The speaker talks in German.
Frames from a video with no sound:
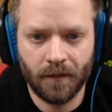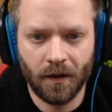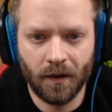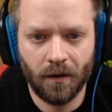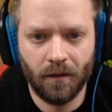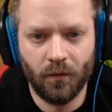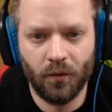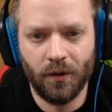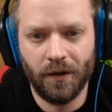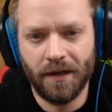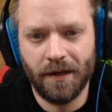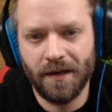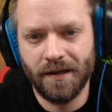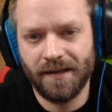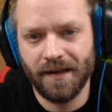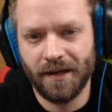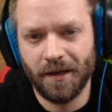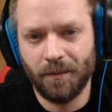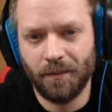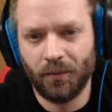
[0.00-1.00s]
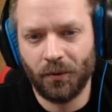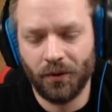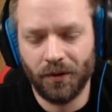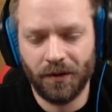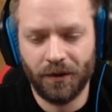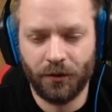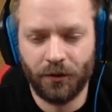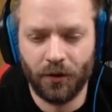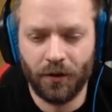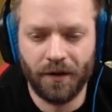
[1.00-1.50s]
Obwohl, hier ist ja die
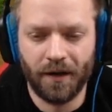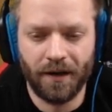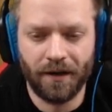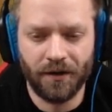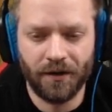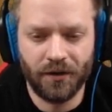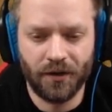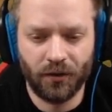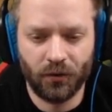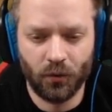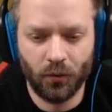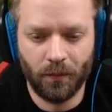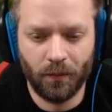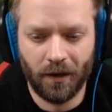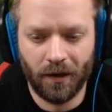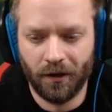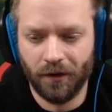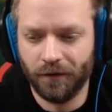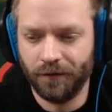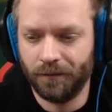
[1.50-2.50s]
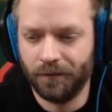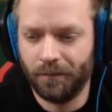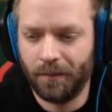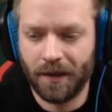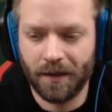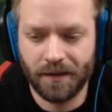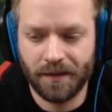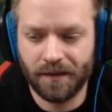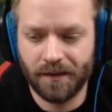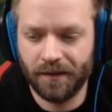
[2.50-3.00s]
Brücke. Die können eigentlich da drüber laufen.
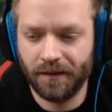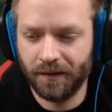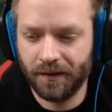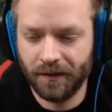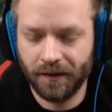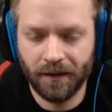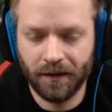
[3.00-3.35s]
Passt.